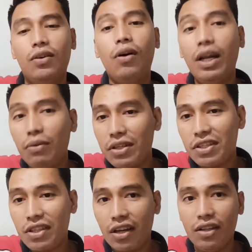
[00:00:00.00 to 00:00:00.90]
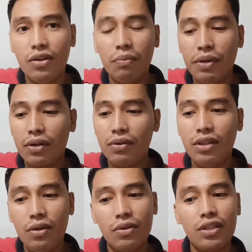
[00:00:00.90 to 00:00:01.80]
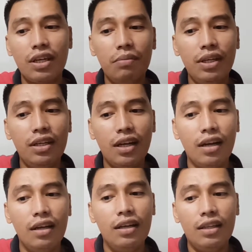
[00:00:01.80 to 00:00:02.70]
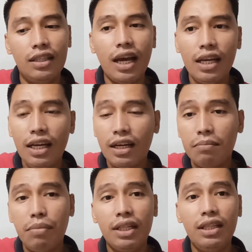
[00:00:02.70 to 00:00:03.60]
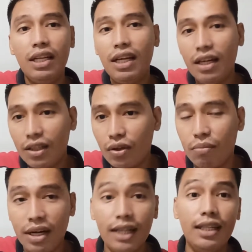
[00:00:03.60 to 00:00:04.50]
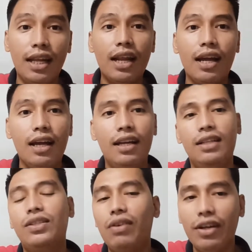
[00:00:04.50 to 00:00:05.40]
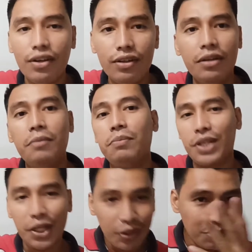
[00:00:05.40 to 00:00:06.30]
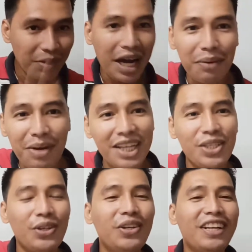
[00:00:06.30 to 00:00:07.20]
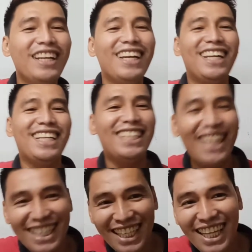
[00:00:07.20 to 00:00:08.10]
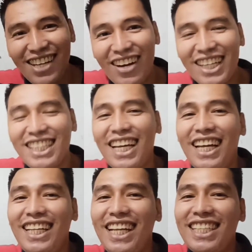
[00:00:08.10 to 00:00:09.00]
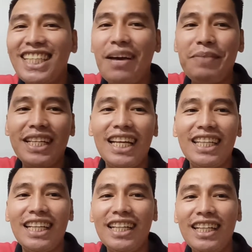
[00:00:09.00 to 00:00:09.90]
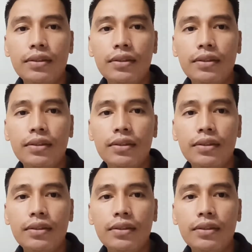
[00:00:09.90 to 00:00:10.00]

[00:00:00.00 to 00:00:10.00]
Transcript: o anong strain yon pero hindi ko sasabihin na dahil lang band ni ganito maganda na so ayun masyado nung mahaba so next na tayo agad sa next topic natin